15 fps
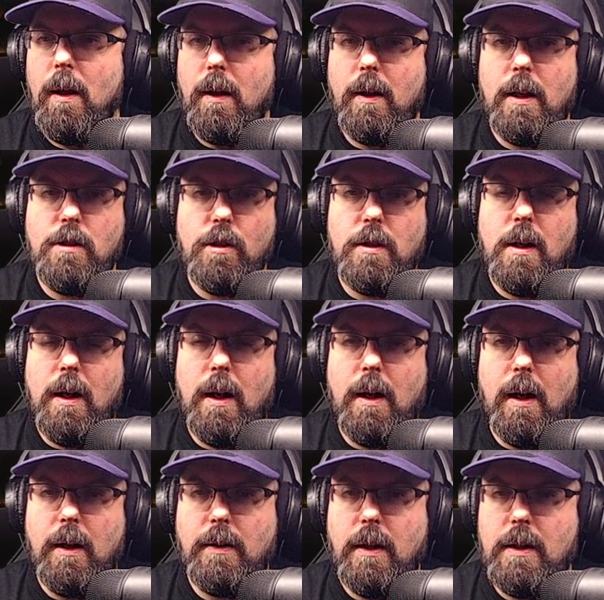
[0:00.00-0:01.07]
Que es otra de las
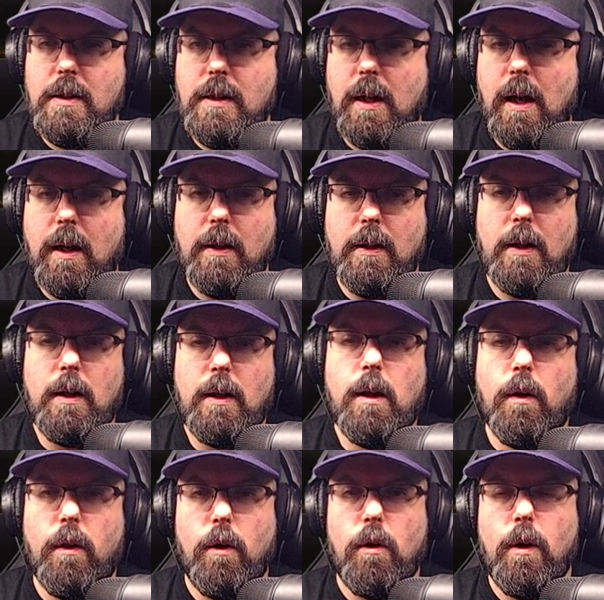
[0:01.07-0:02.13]
características que tiene, ya os
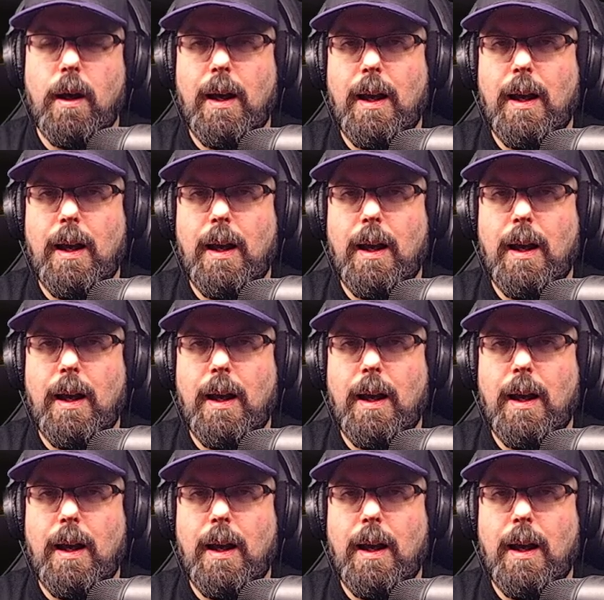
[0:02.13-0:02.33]
digo.